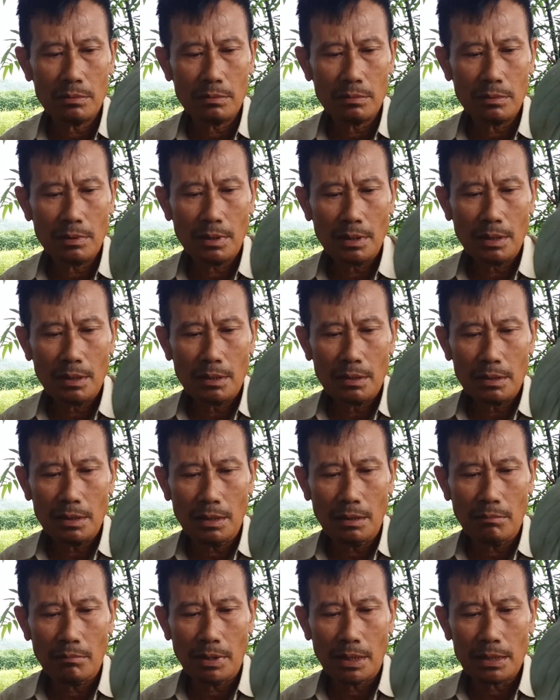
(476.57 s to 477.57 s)
à
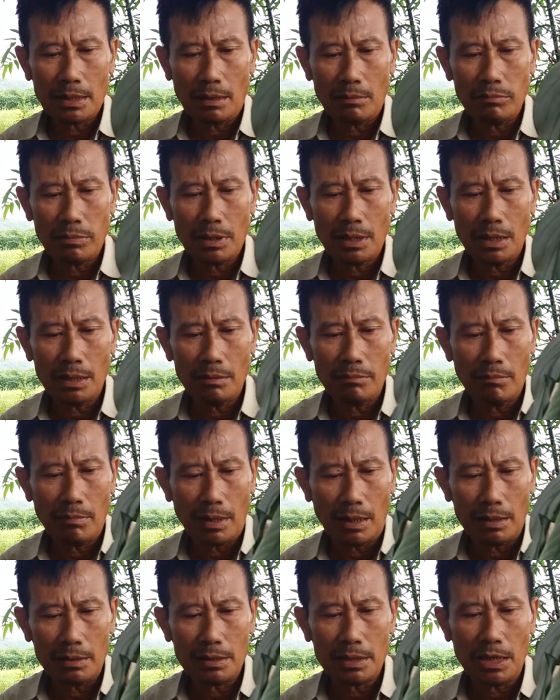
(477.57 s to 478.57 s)
nhưng mà trong khi
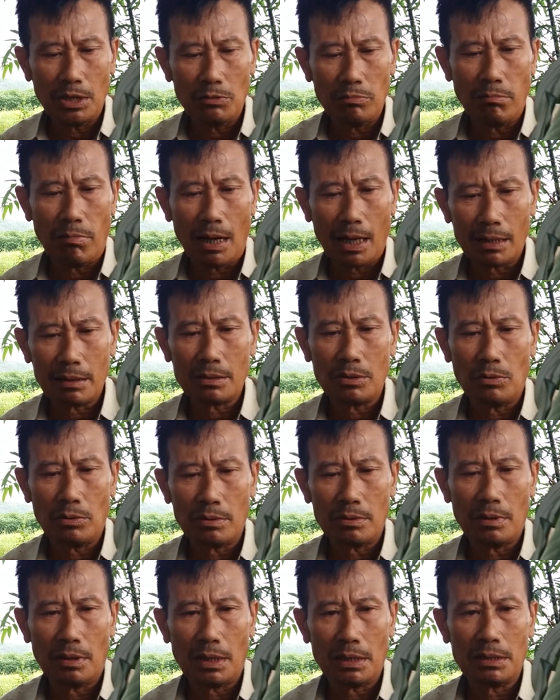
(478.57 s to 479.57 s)
mà anh tiểu ba
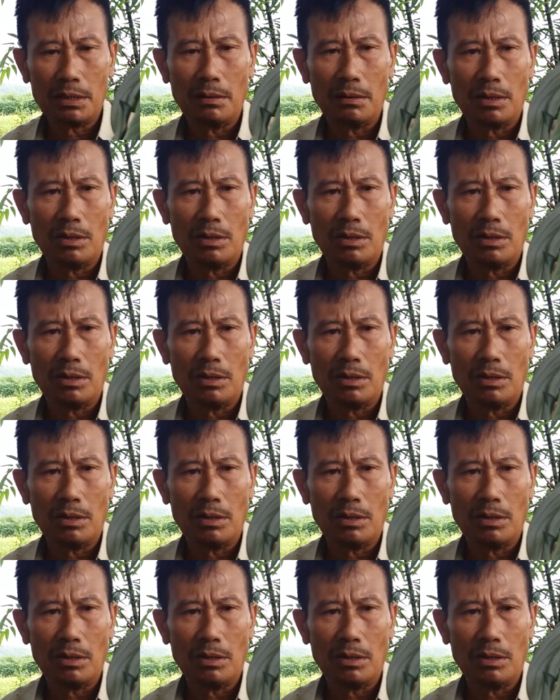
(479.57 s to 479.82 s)
số ra thì